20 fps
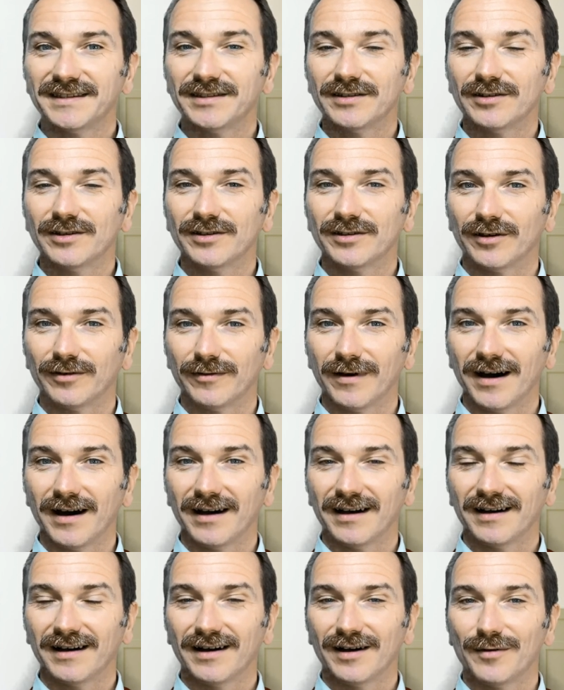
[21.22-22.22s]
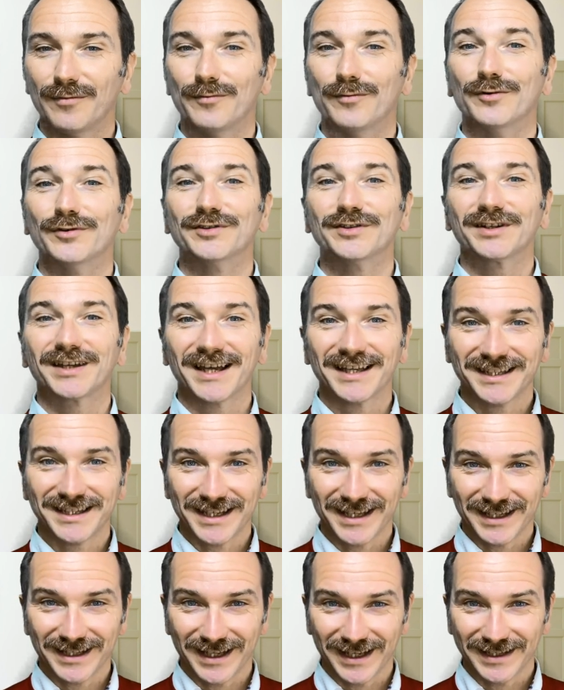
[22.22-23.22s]
するのは難
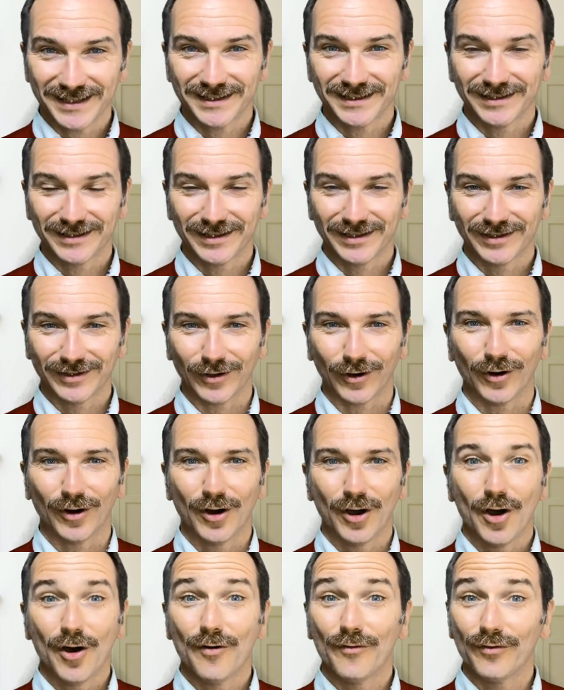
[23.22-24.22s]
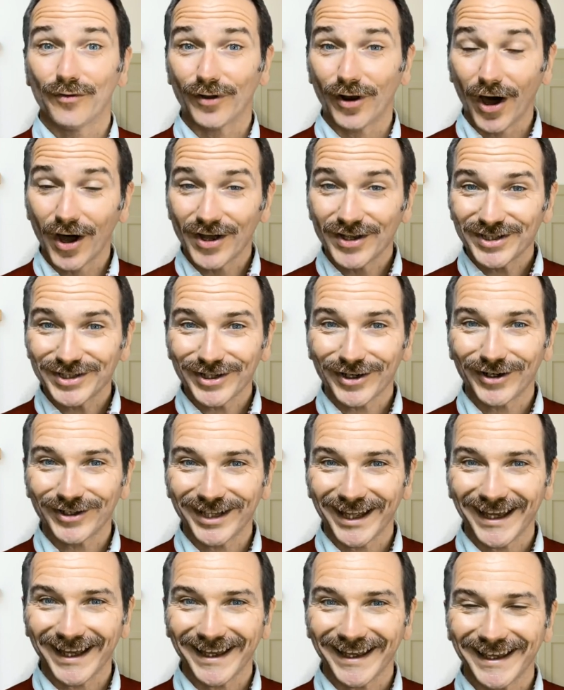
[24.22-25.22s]
しいですとフランス語
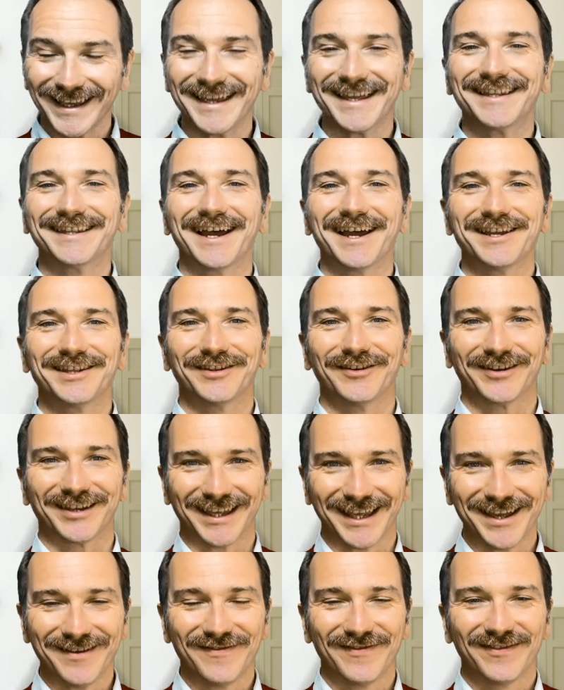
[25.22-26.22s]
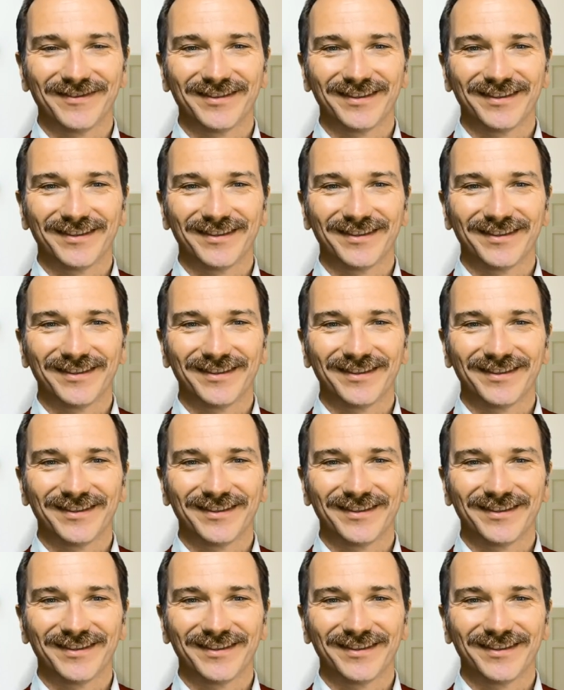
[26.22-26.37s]
で言いたいとき、